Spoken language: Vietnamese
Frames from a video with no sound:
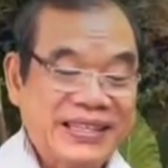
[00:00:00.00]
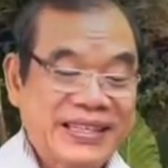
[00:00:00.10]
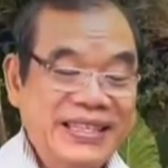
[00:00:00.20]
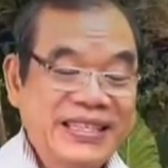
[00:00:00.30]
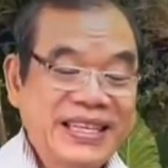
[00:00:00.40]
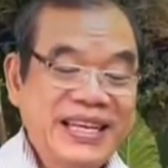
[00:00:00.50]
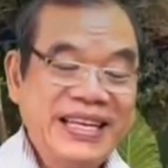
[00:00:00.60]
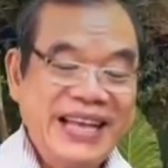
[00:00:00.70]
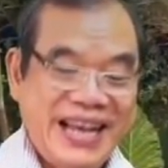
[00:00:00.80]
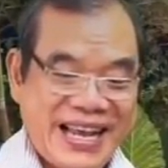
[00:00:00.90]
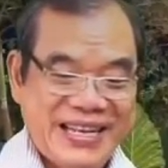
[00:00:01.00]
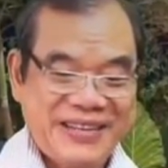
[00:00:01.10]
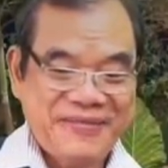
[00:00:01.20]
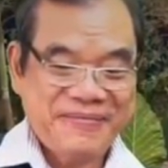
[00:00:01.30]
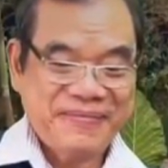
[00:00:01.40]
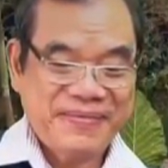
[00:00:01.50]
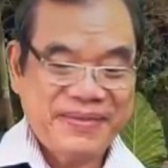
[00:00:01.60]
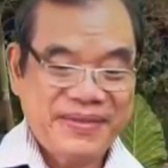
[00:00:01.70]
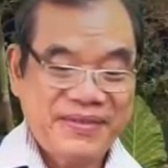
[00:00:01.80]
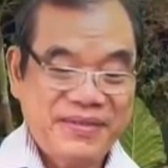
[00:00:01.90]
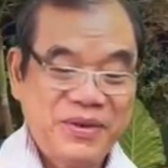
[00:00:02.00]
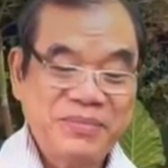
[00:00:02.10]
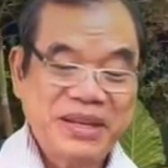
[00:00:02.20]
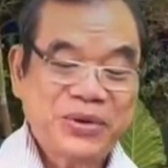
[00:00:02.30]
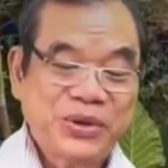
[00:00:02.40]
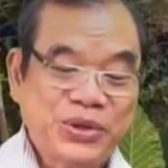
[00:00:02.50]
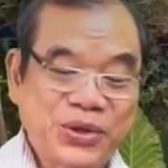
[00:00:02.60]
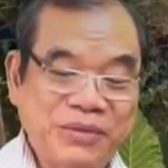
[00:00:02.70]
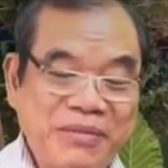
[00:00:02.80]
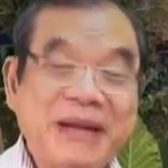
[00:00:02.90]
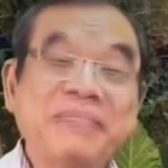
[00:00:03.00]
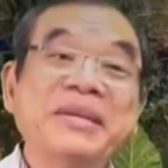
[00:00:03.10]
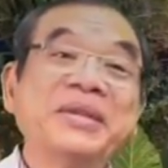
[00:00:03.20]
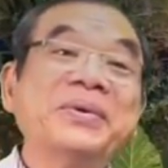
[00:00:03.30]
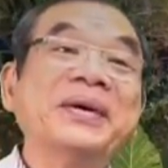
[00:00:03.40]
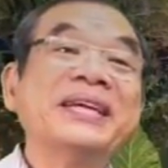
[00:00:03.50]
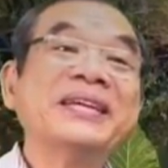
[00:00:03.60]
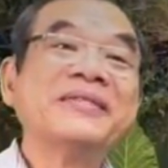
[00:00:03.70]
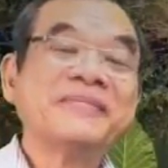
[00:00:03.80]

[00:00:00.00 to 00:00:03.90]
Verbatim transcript: nhân ngày sinh nhật con gái con 12 tuổi, ngày 9/9